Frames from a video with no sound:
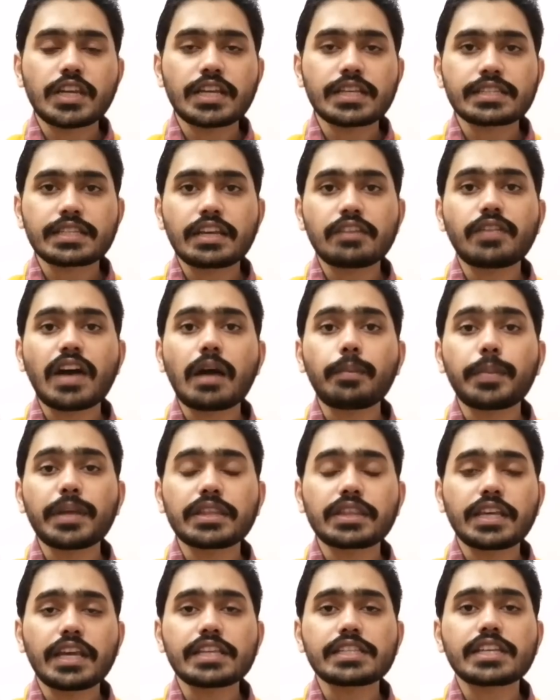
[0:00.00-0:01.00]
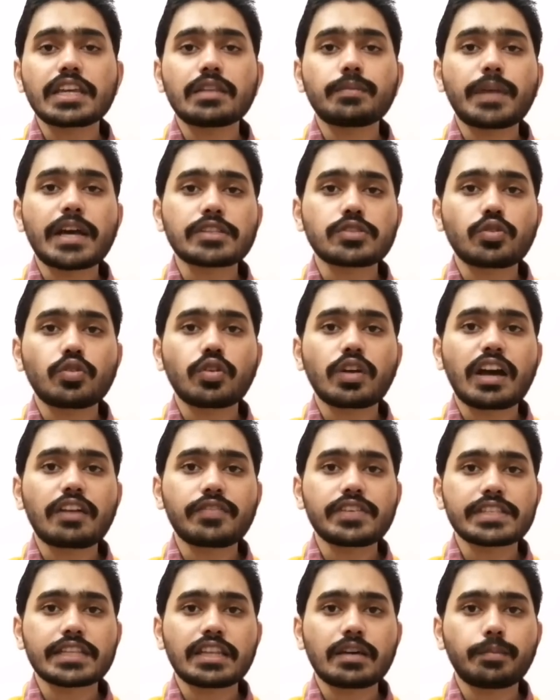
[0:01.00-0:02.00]
इनिंग्स के वहां पे तेज गेंदबाजों को
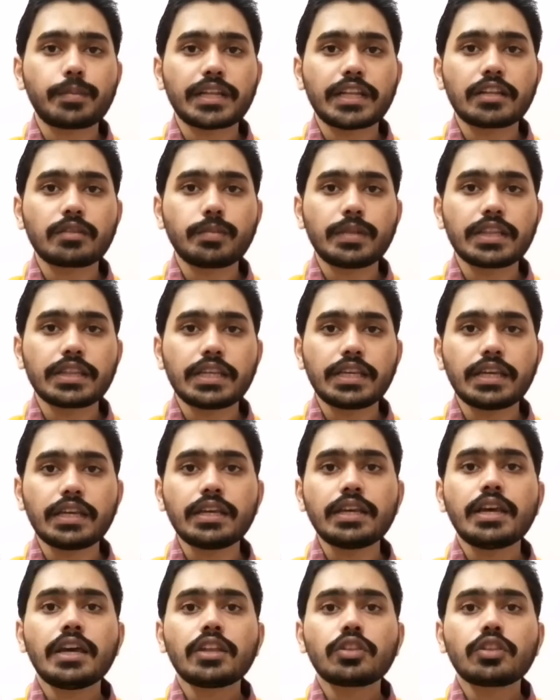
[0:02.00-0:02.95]
काफी ज्यादा मदद मिलती है